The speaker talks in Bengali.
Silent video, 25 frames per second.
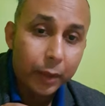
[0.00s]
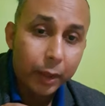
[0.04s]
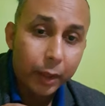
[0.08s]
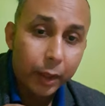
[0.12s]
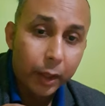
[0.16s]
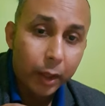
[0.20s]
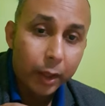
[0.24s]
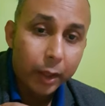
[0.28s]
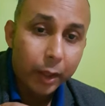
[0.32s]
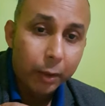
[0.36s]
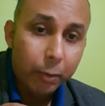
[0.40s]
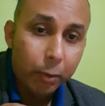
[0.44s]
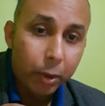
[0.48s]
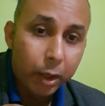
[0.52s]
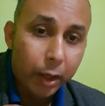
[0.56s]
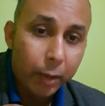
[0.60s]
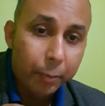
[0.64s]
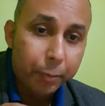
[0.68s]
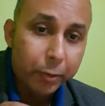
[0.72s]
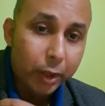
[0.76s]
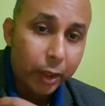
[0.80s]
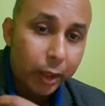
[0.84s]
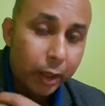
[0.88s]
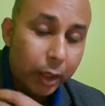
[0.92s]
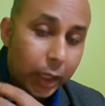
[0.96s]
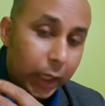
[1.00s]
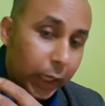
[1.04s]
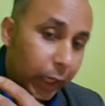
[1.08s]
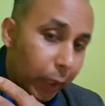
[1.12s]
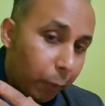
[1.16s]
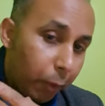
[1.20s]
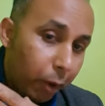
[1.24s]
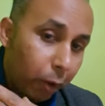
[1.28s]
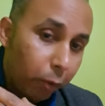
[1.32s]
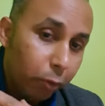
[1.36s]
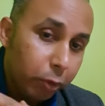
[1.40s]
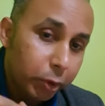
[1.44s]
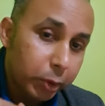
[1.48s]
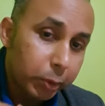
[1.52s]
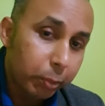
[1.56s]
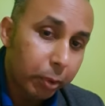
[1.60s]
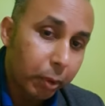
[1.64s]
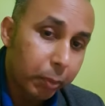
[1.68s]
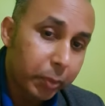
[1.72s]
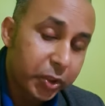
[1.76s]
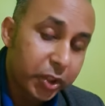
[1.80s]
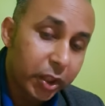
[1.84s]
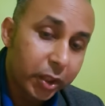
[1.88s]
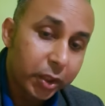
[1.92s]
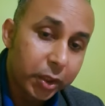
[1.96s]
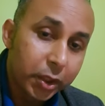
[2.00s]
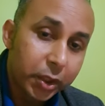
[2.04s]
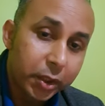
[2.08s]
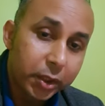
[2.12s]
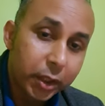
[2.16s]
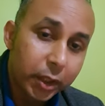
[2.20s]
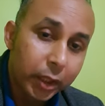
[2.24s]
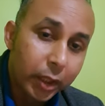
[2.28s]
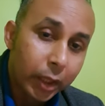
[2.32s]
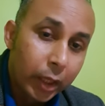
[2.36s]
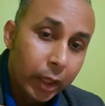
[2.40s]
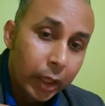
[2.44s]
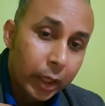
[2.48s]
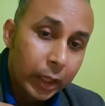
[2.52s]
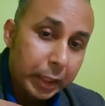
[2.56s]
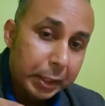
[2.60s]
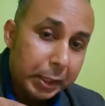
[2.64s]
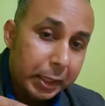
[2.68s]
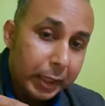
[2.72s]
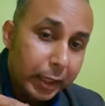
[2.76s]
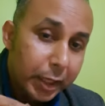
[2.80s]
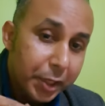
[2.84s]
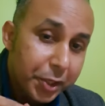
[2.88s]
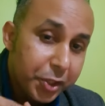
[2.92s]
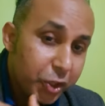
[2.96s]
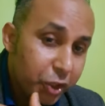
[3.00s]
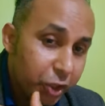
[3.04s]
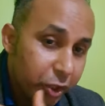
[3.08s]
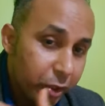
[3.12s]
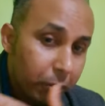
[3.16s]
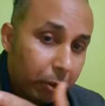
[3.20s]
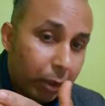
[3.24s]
এখানে মানে আপনি লেখাপড়া করতে পারবেন সাথে সাথে ইংলিশ